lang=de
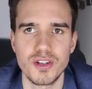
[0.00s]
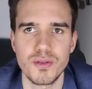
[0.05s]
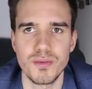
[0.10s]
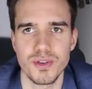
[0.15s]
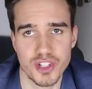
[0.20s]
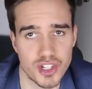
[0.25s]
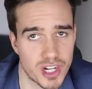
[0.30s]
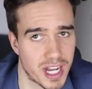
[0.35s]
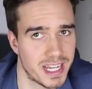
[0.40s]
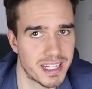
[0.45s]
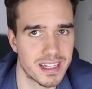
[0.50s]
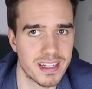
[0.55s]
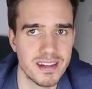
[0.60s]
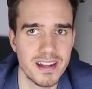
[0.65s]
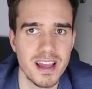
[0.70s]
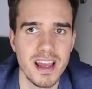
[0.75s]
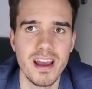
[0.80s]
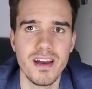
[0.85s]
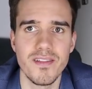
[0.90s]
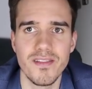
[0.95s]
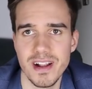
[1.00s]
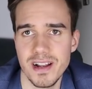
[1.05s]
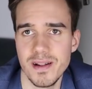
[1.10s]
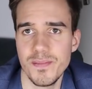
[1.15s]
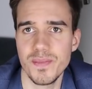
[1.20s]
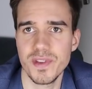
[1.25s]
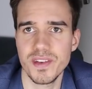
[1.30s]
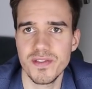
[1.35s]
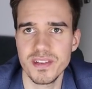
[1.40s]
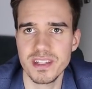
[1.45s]
nicht drüber streiten,
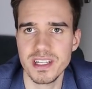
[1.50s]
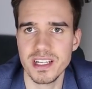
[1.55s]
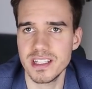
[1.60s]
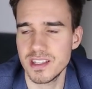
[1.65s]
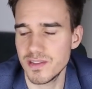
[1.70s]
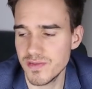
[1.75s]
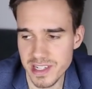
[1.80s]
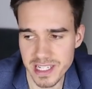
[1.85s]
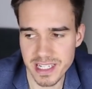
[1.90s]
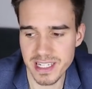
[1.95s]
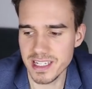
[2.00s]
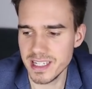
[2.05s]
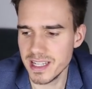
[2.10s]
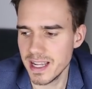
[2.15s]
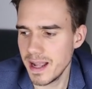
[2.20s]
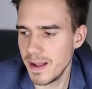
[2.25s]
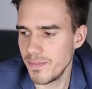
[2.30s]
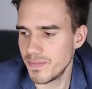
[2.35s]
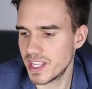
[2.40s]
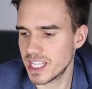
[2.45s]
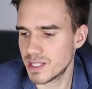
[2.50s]
weil ich finde es ganz wichtig,